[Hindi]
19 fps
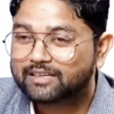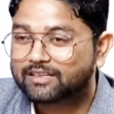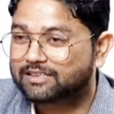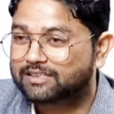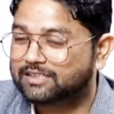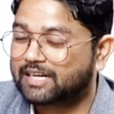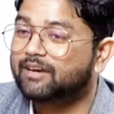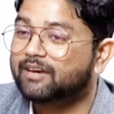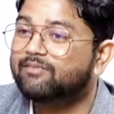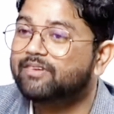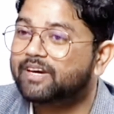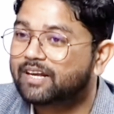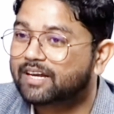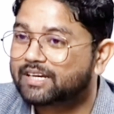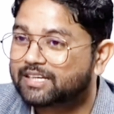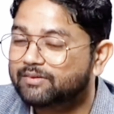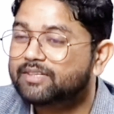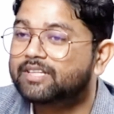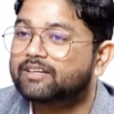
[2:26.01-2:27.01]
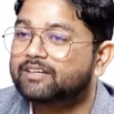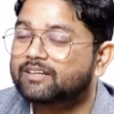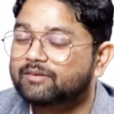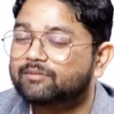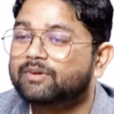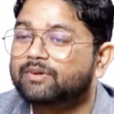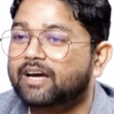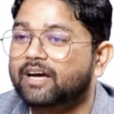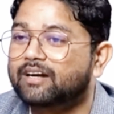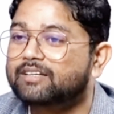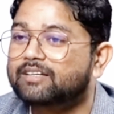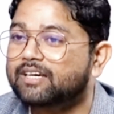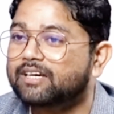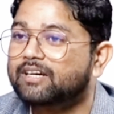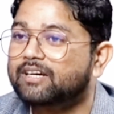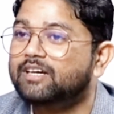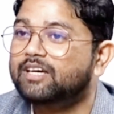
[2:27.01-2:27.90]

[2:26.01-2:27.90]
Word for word: टाइम लगने का ये भी कारण था